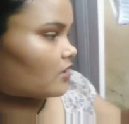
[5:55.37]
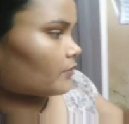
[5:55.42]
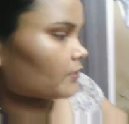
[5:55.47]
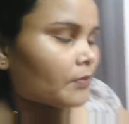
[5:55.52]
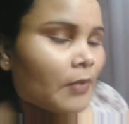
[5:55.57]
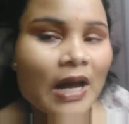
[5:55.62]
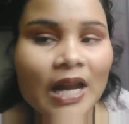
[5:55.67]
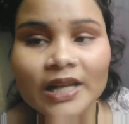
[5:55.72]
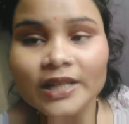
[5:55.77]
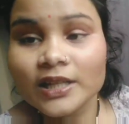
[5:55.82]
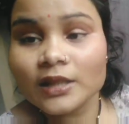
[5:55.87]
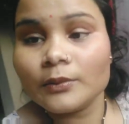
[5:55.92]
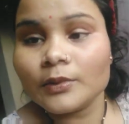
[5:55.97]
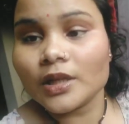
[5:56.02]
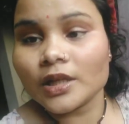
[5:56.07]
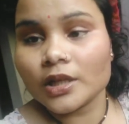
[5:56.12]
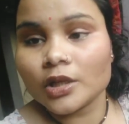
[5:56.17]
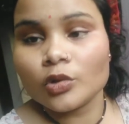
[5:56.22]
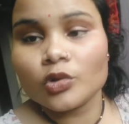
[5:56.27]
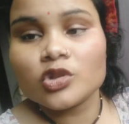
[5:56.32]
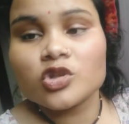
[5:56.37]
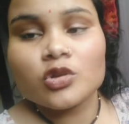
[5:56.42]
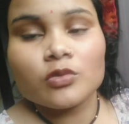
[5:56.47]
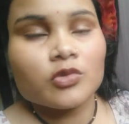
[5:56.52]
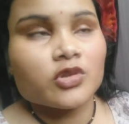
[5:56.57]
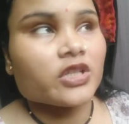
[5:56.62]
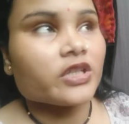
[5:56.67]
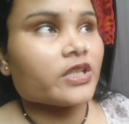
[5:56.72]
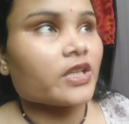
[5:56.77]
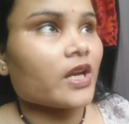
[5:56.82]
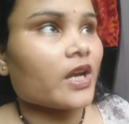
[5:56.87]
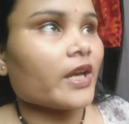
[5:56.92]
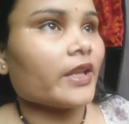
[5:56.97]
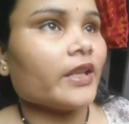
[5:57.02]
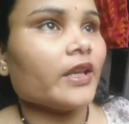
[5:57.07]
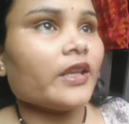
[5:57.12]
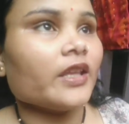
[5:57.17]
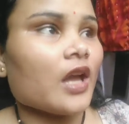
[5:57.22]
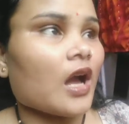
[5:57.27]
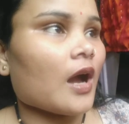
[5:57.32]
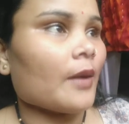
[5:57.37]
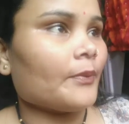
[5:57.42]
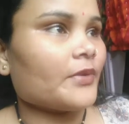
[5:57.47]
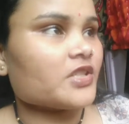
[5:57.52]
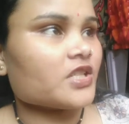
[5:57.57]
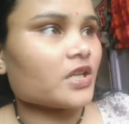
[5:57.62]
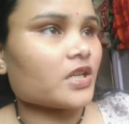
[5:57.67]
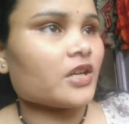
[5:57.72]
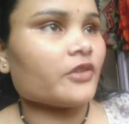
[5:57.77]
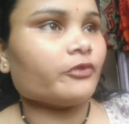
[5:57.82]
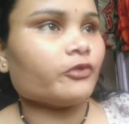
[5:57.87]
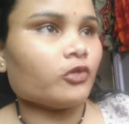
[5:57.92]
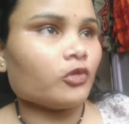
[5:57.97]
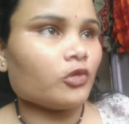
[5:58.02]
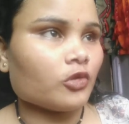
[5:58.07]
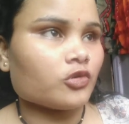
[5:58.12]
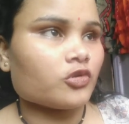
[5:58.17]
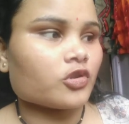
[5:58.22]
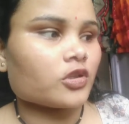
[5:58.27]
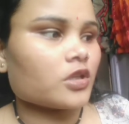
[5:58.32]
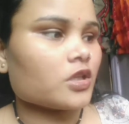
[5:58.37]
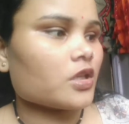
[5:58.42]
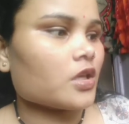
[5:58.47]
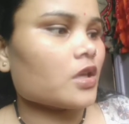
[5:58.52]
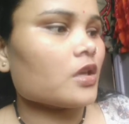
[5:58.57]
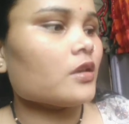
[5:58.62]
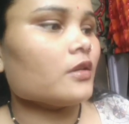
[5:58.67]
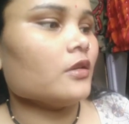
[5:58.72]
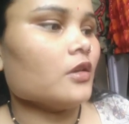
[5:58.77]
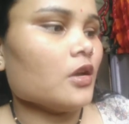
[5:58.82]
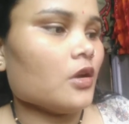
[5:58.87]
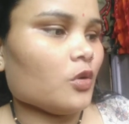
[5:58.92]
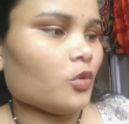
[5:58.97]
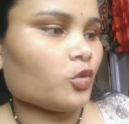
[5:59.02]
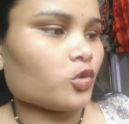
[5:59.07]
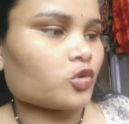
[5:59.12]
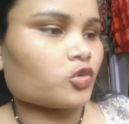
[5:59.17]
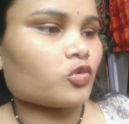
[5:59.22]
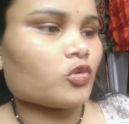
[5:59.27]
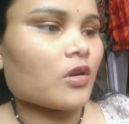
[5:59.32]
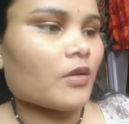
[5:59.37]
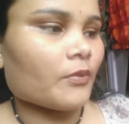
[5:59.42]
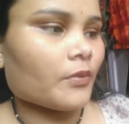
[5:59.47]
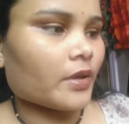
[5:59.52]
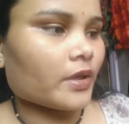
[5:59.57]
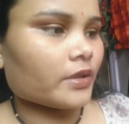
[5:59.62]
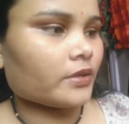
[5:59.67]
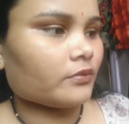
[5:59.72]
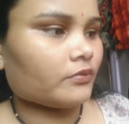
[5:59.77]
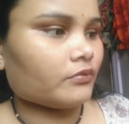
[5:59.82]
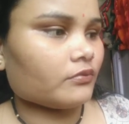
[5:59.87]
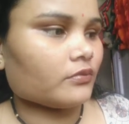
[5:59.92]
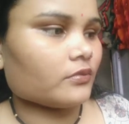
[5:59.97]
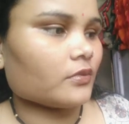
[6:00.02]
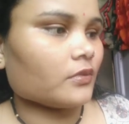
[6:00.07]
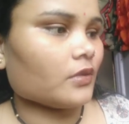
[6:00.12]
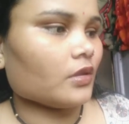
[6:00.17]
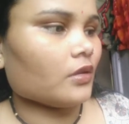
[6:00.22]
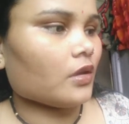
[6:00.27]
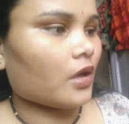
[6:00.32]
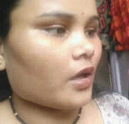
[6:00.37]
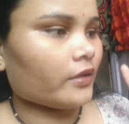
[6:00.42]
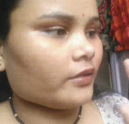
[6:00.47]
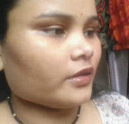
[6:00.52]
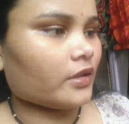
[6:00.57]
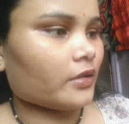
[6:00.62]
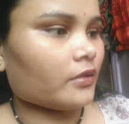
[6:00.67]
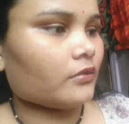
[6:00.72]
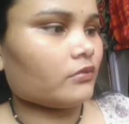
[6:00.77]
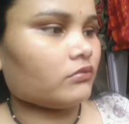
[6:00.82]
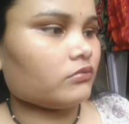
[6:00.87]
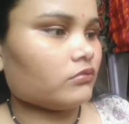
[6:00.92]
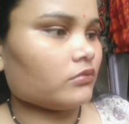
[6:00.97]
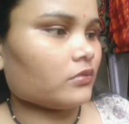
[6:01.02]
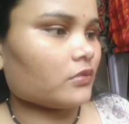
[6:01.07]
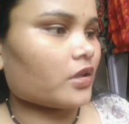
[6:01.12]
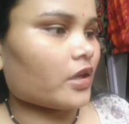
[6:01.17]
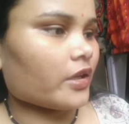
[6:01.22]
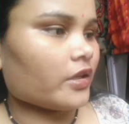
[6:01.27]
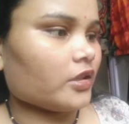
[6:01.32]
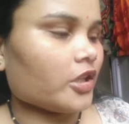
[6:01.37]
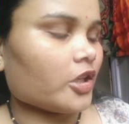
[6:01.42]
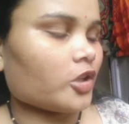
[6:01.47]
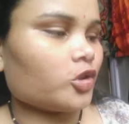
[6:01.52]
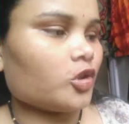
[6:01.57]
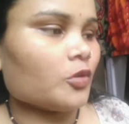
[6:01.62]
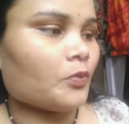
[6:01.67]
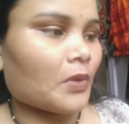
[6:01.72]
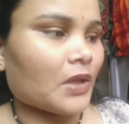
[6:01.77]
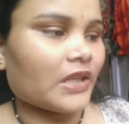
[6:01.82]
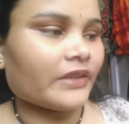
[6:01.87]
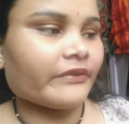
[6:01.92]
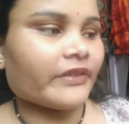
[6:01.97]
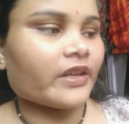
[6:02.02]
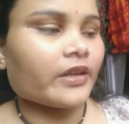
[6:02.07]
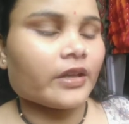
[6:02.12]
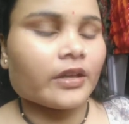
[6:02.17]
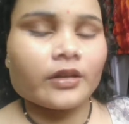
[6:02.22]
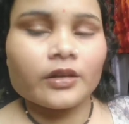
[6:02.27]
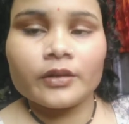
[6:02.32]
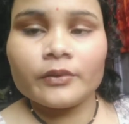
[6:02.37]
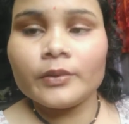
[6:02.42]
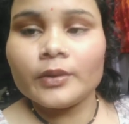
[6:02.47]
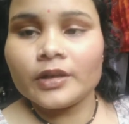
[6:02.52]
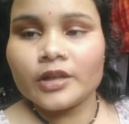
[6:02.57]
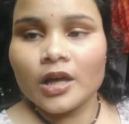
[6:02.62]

अभी बाल्टी में रखे हुए हैं जो मुझे टंगाने हैं यहाँ पे जगह फुल हो चुकी है उसको अब मैं अंदर कहीं देखती हूँ पलंग वगैरह में